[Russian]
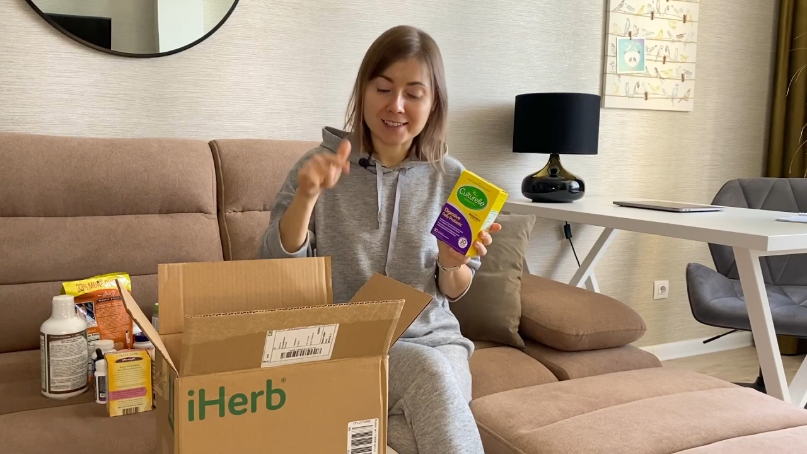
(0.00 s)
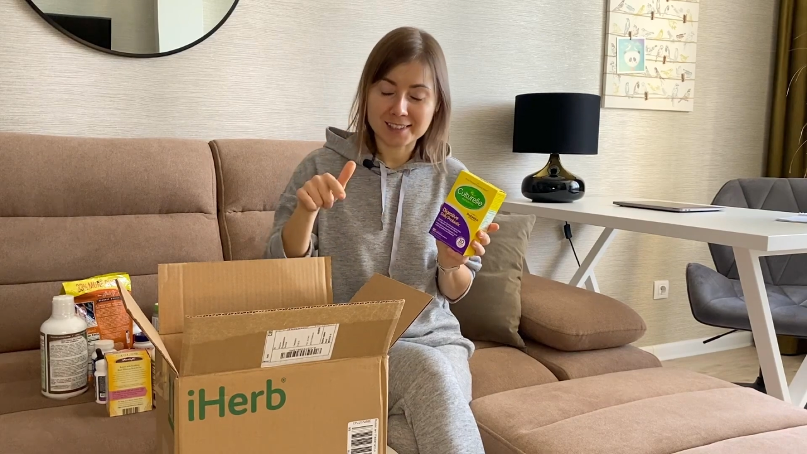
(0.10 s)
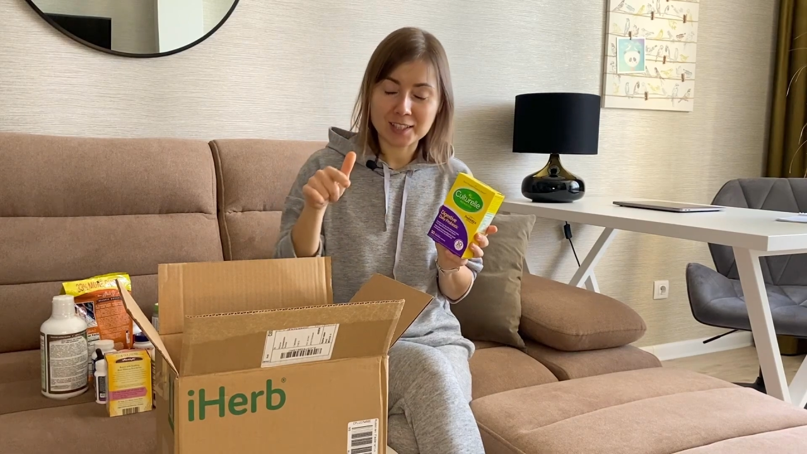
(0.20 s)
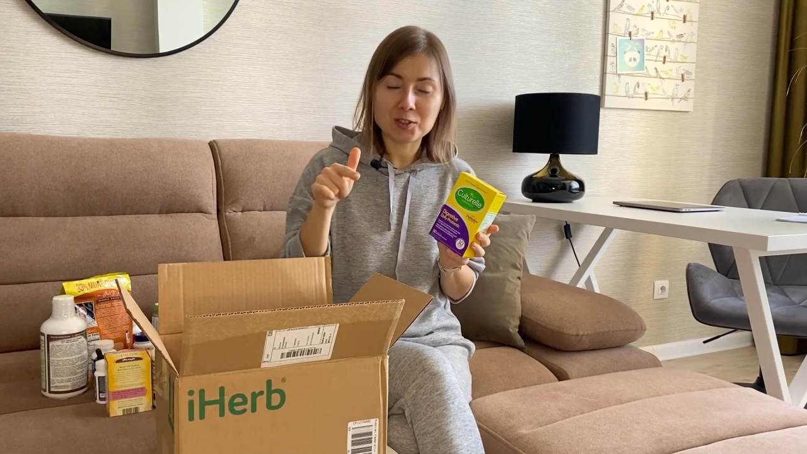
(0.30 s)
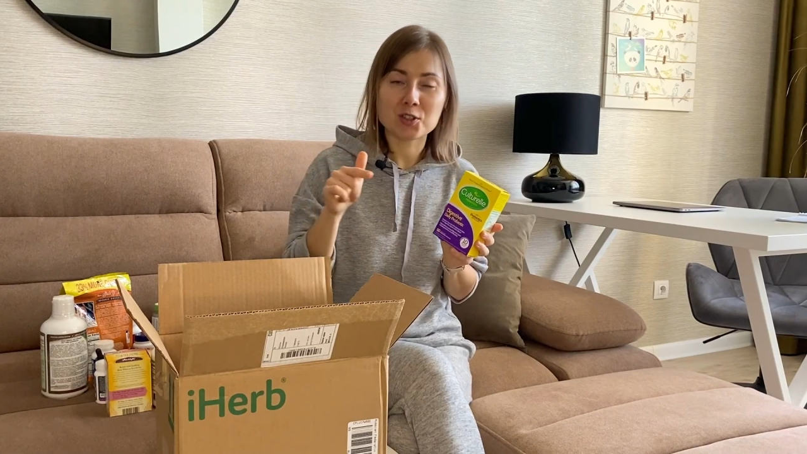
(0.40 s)
и
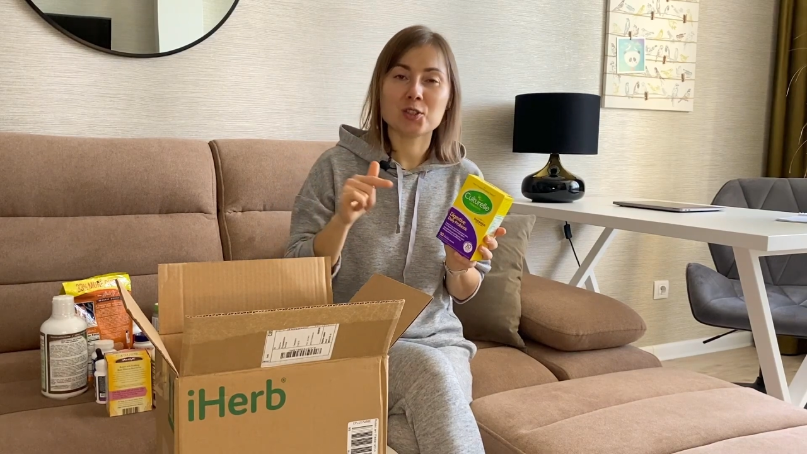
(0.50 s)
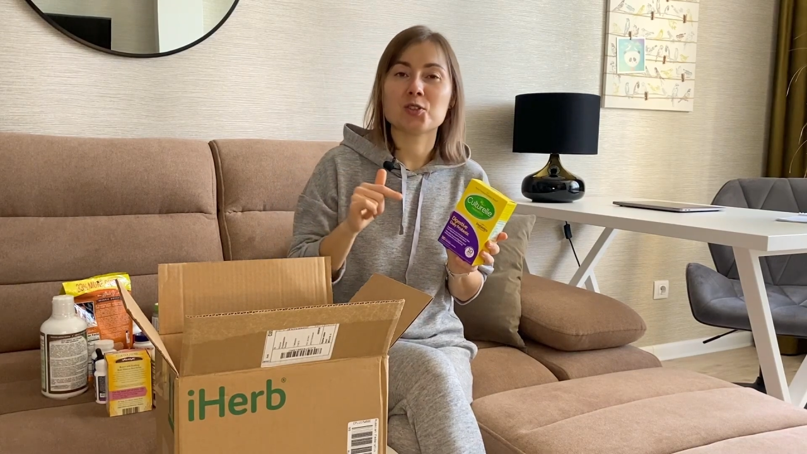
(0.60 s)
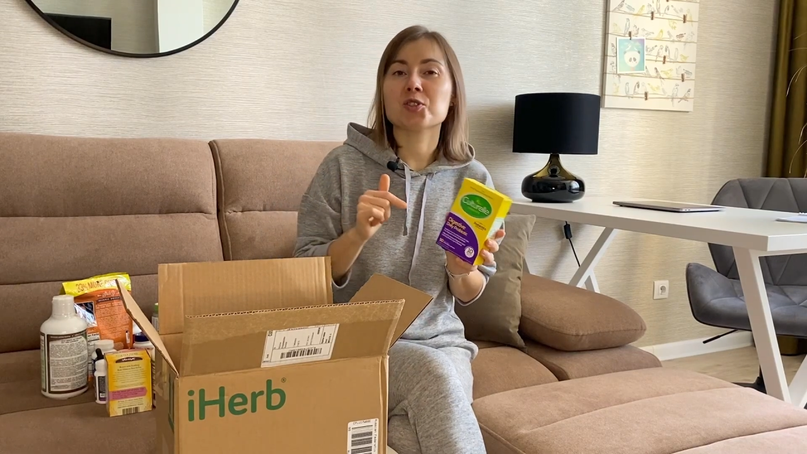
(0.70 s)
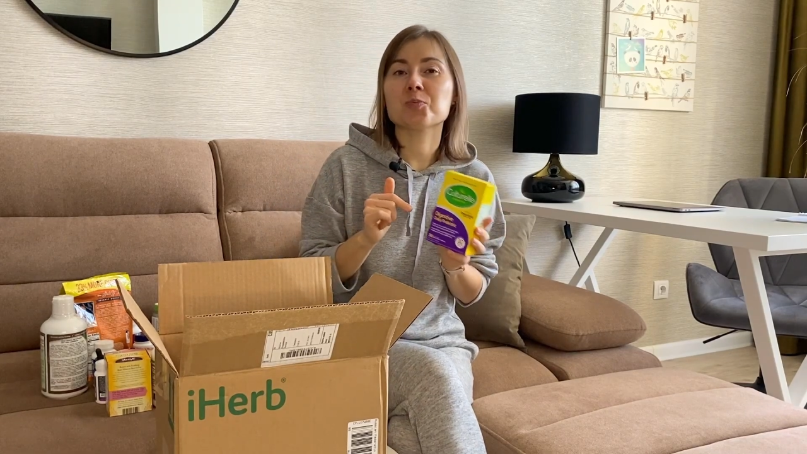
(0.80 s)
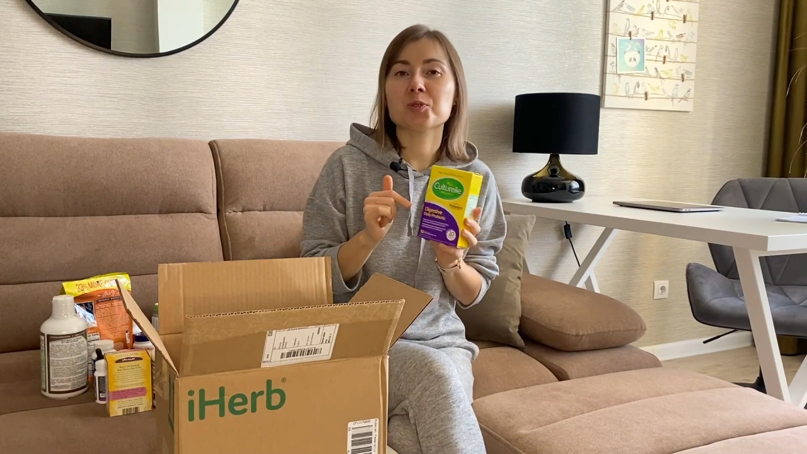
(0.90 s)
следующая
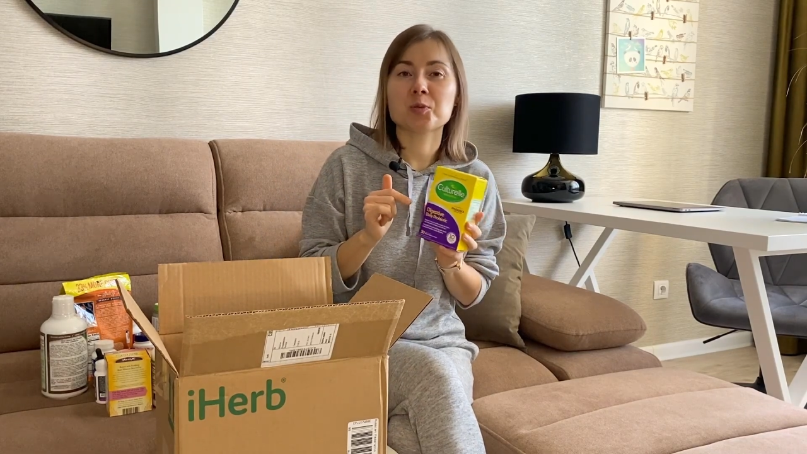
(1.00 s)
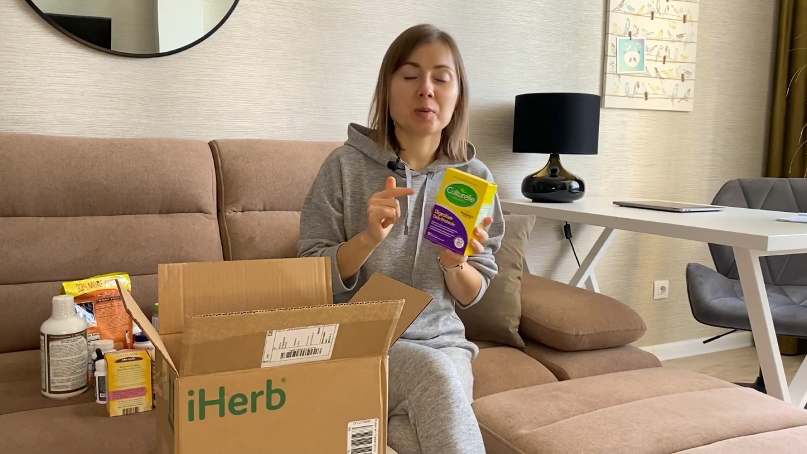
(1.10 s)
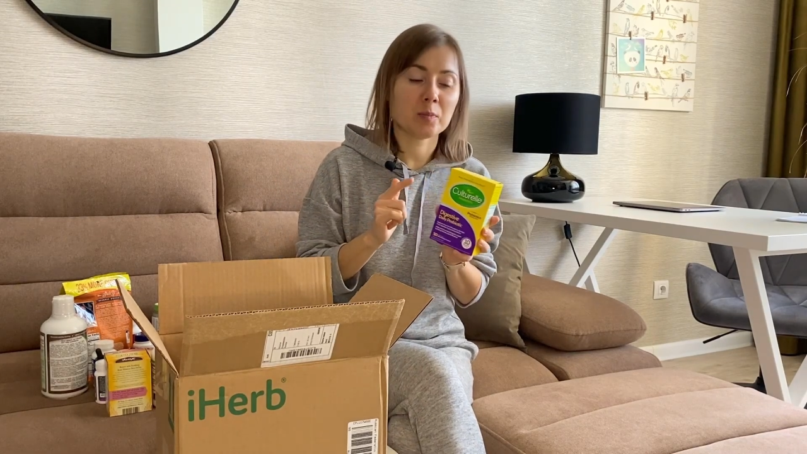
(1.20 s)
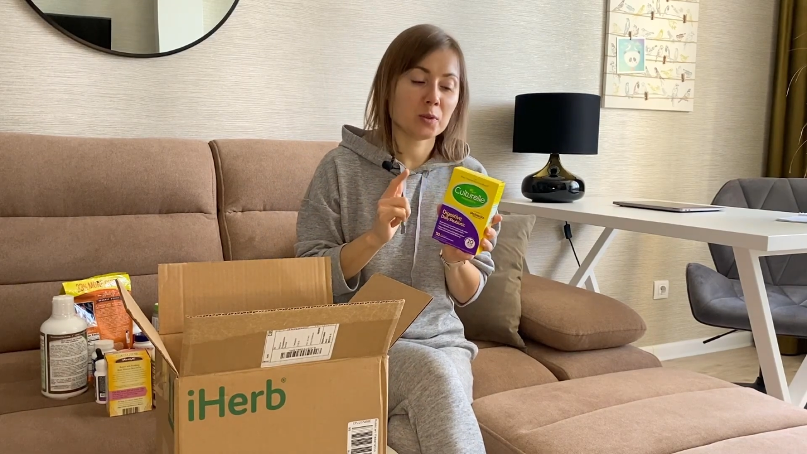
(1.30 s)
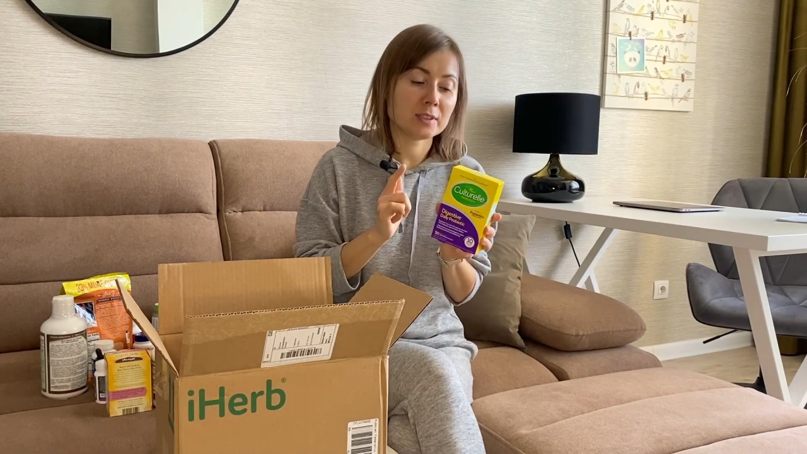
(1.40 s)
тоже будет
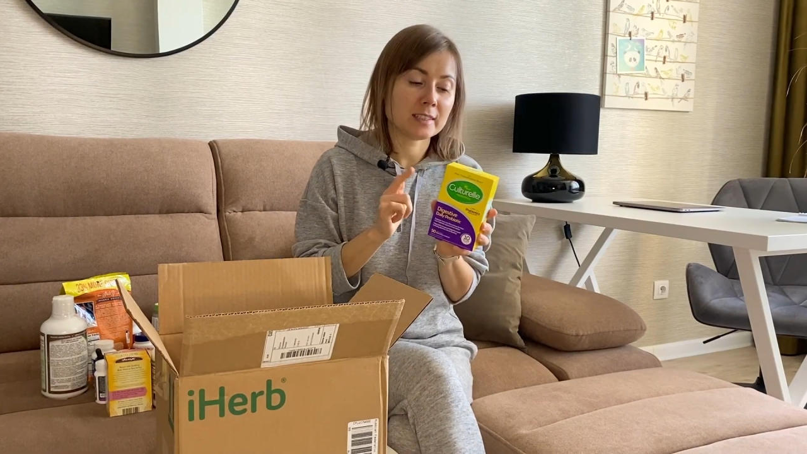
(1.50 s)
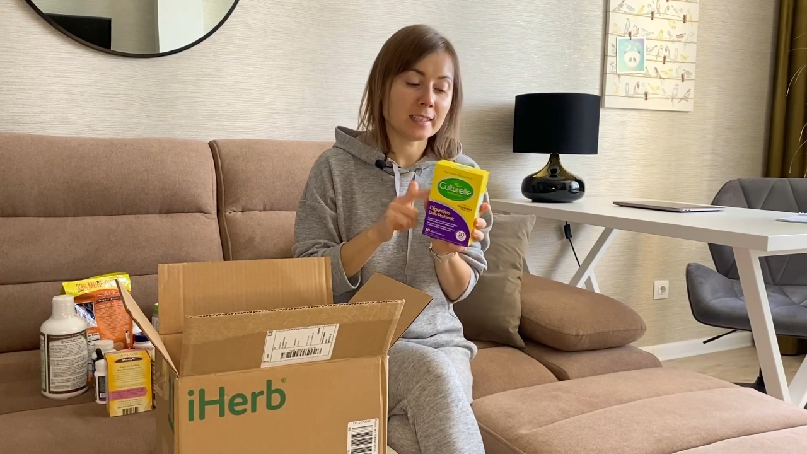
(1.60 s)
пробиотики.